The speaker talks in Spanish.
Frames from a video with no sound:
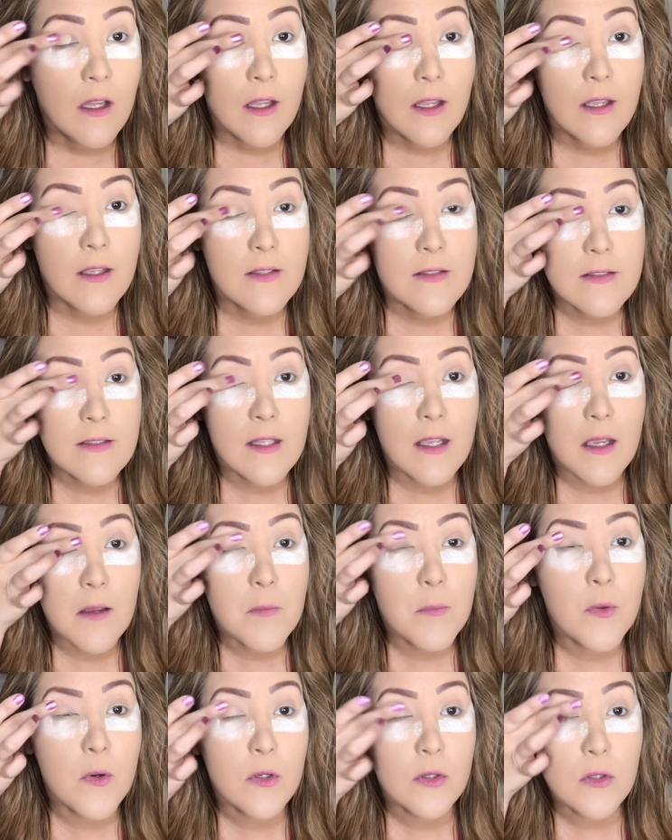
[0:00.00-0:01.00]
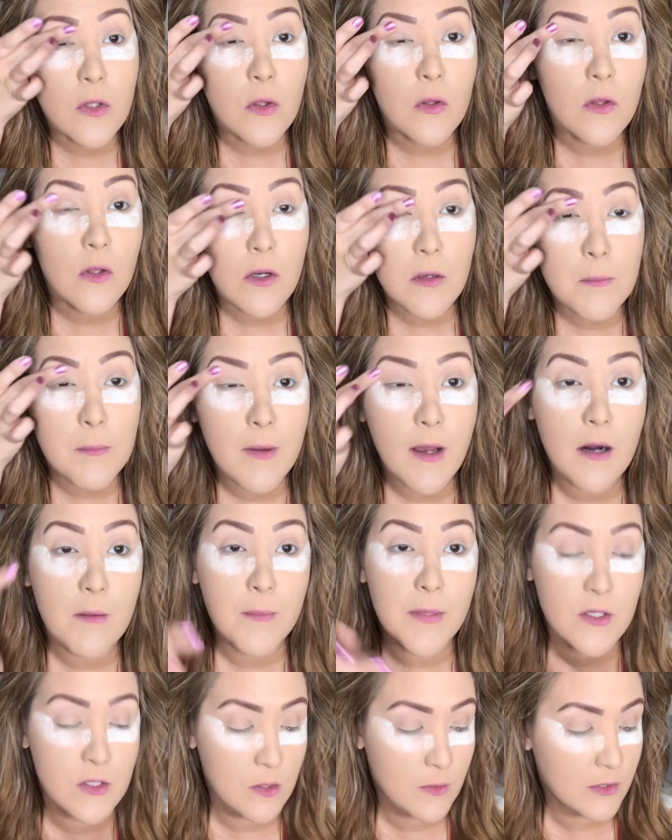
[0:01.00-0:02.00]
este, por todo el
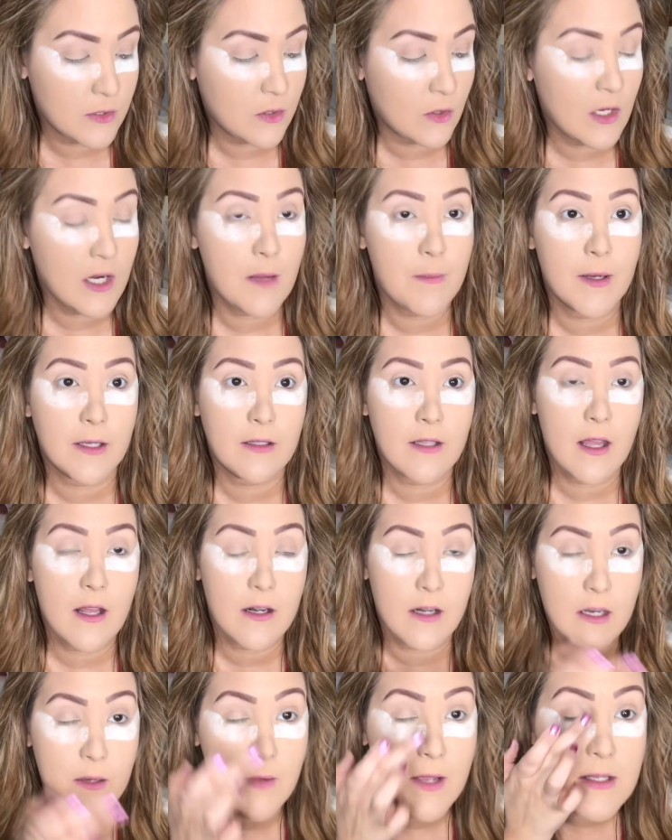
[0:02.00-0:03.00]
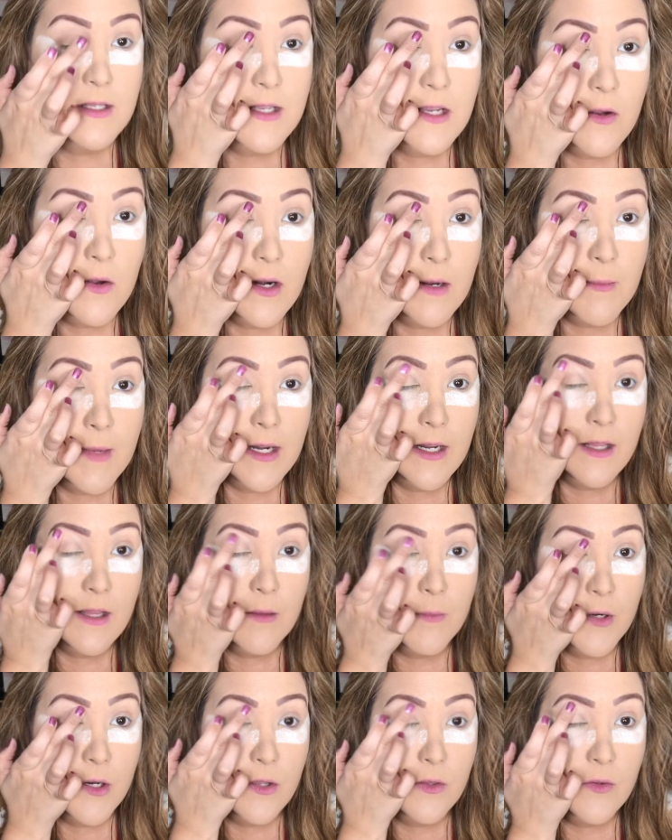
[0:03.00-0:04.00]
párpado, sobre todo en la parte de arriba, así con la
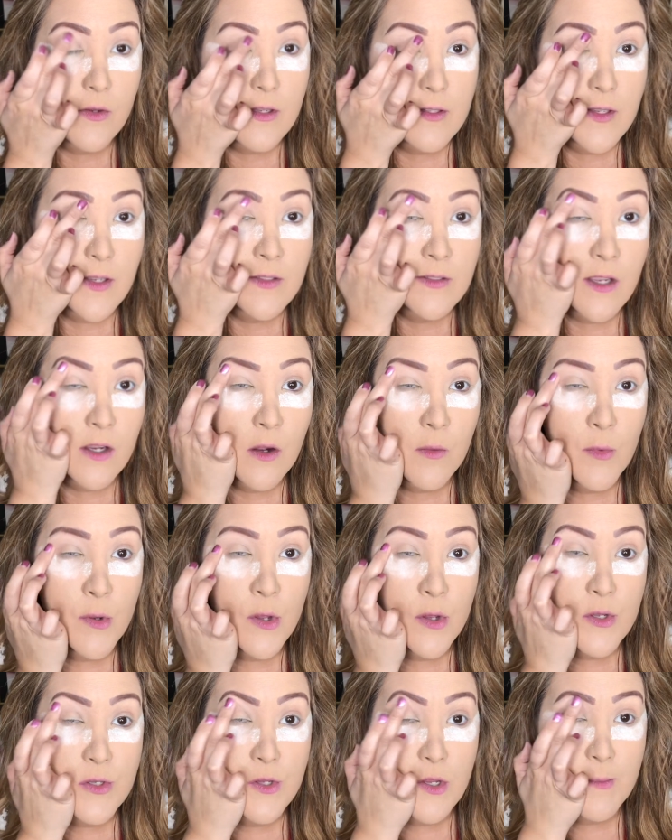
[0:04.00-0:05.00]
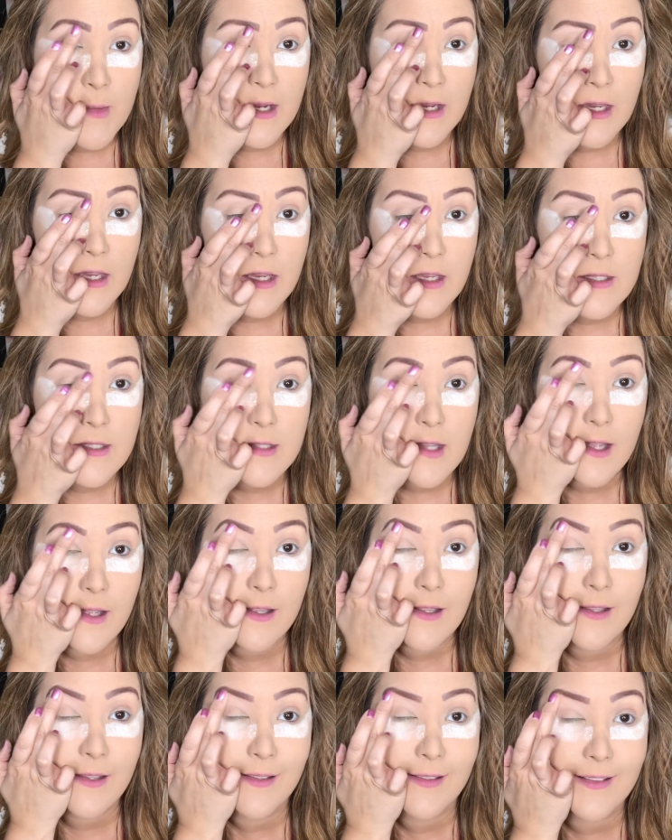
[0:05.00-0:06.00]
manita, porque tú ya sabes que como yo no soy
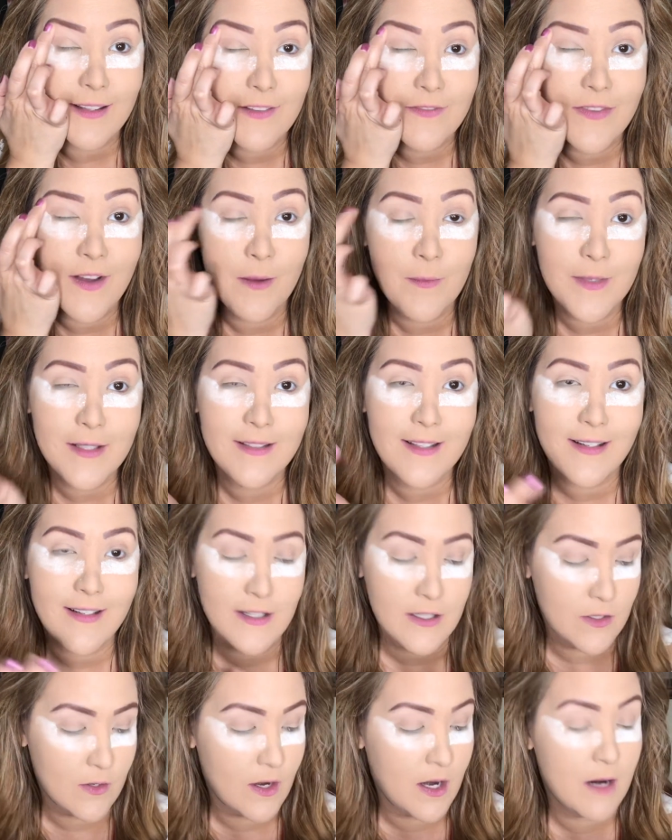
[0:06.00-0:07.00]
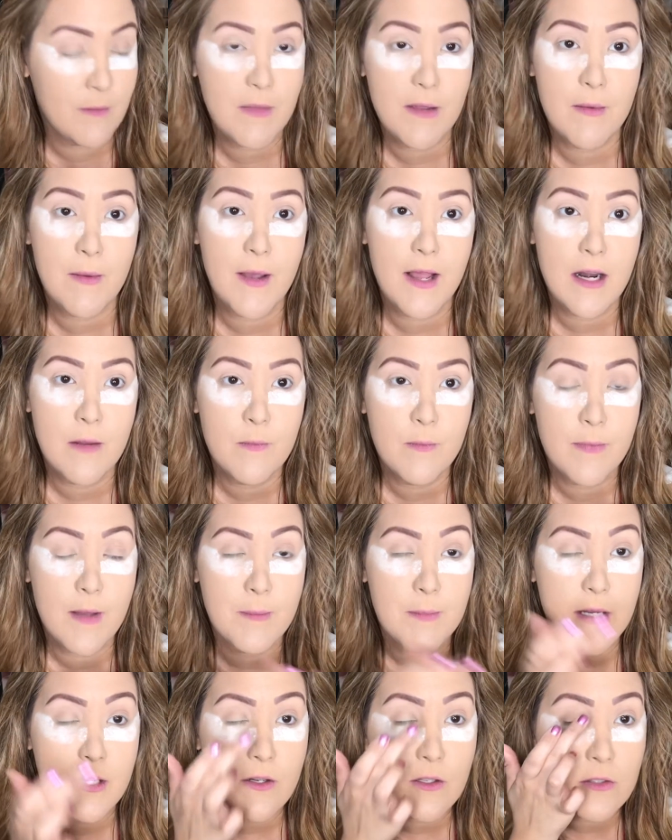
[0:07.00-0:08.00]
maquillista de fama internacional, a mí me vale un
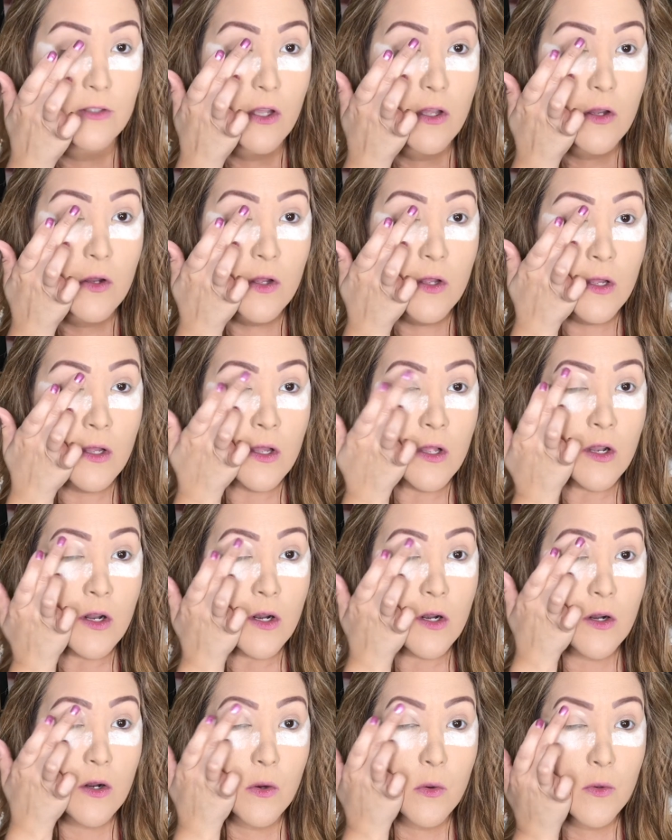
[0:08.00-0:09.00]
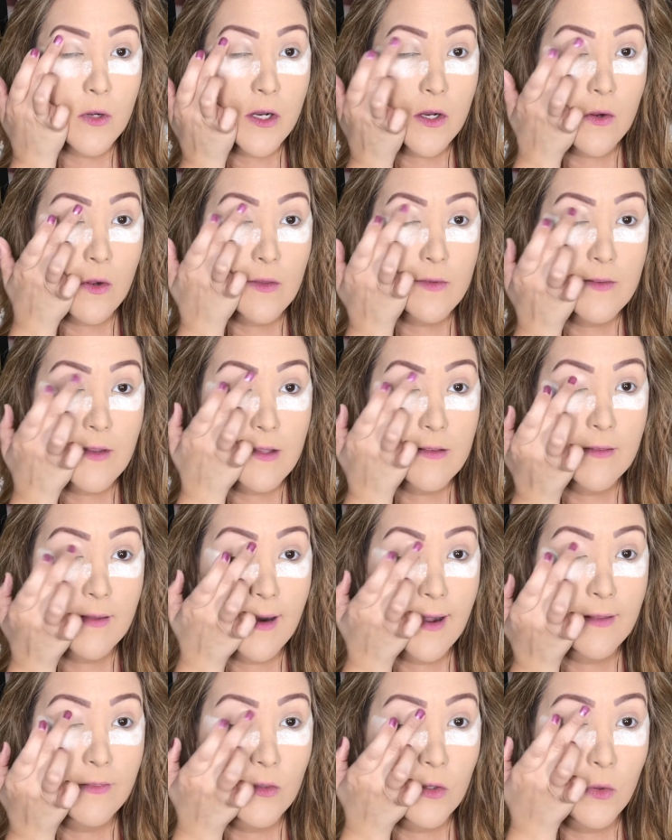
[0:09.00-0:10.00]
pepino todo. Lo único es que
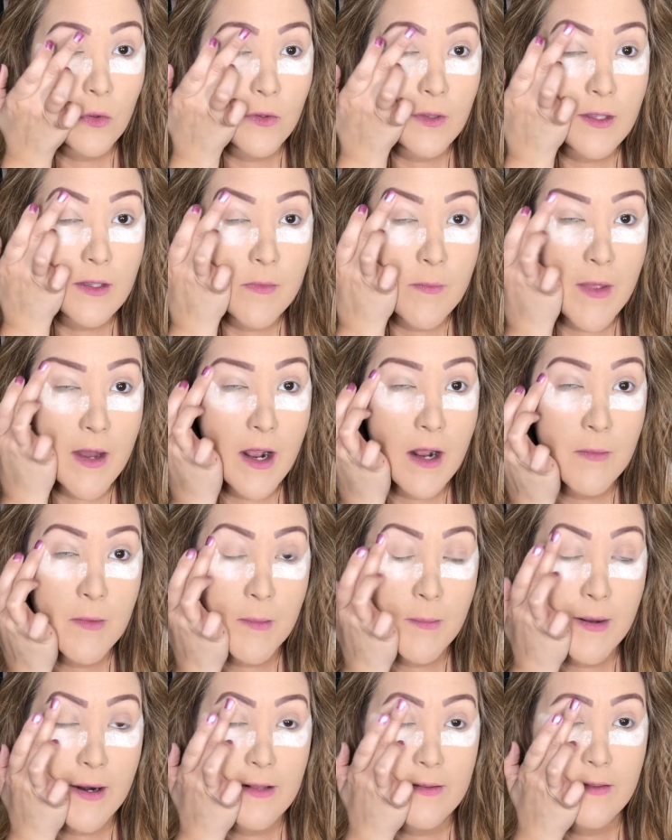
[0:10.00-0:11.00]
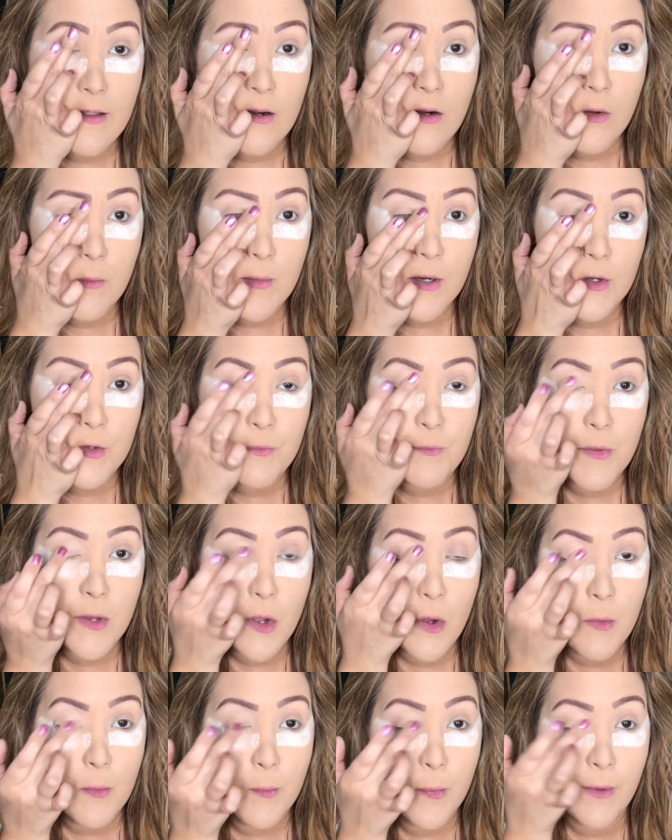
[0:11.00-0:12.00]
trato de esmerarme para hacer lo menos
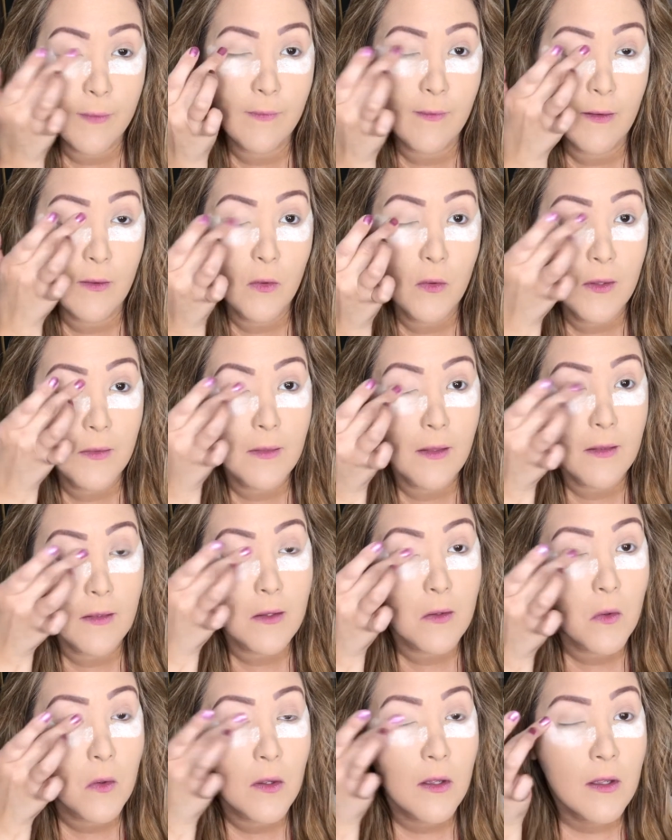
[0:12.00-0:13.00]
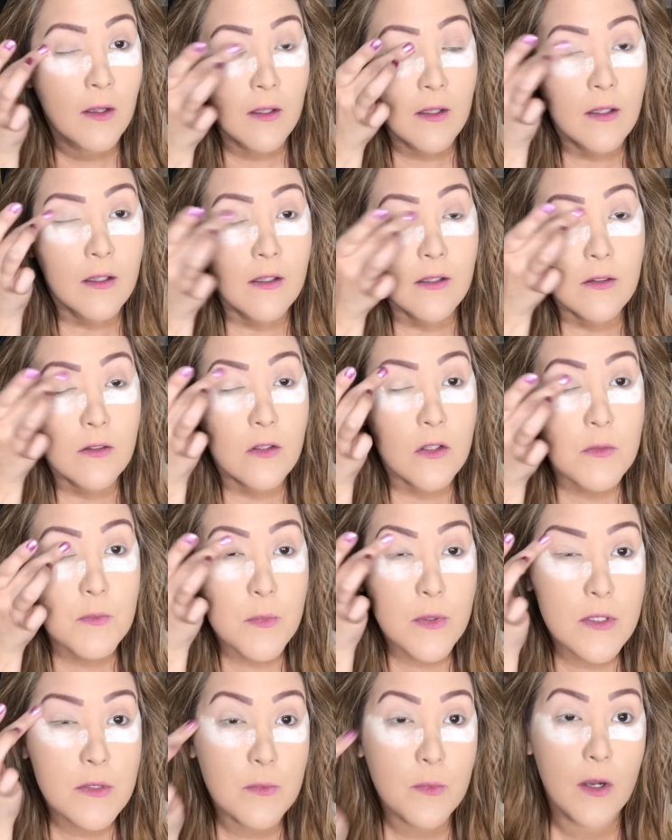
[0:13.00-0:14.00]
peor, pues es lo que te digo. Entonces,
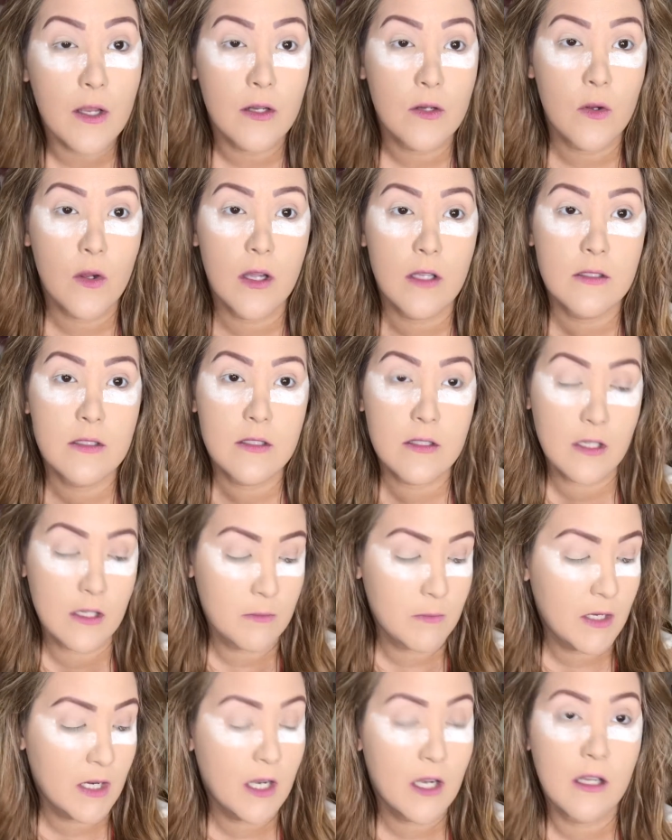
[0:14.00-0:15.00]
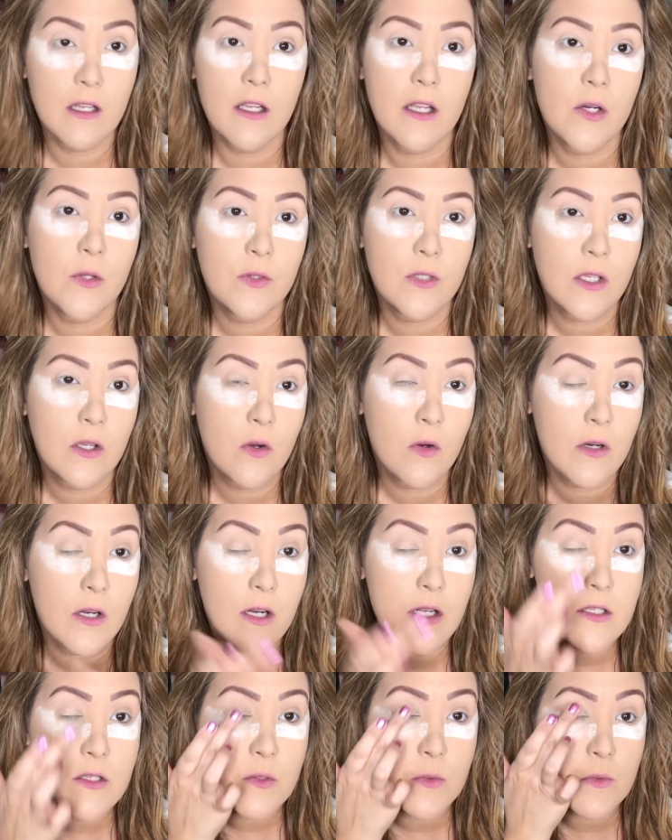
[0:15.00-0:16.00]
pues bueno, así, mira, Erótico en
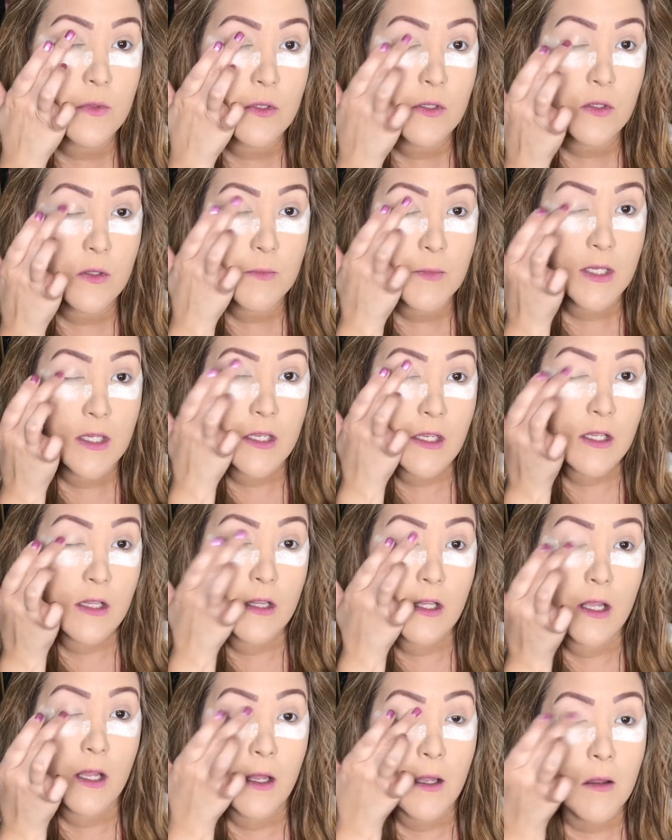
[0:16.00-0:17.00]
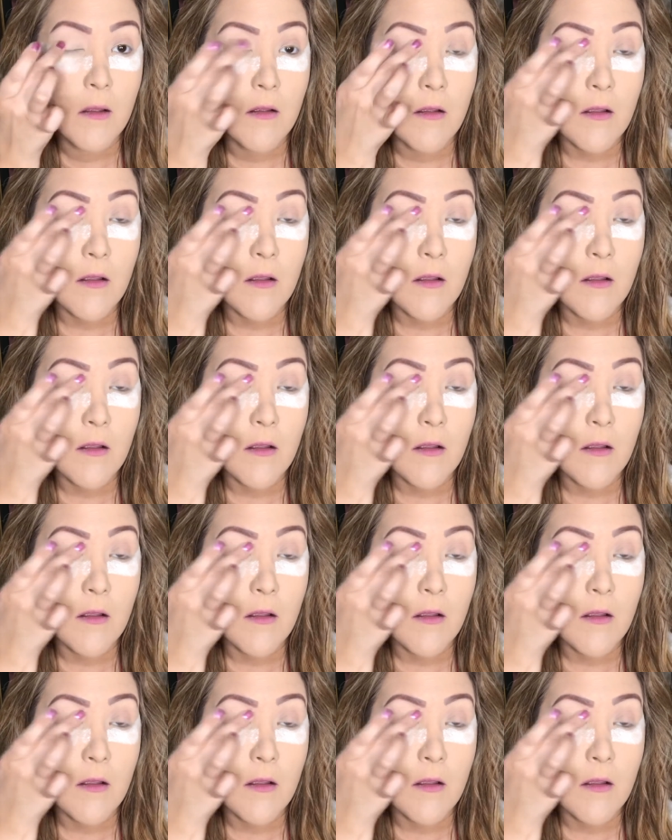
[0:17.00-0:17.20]
el asunto, mijita.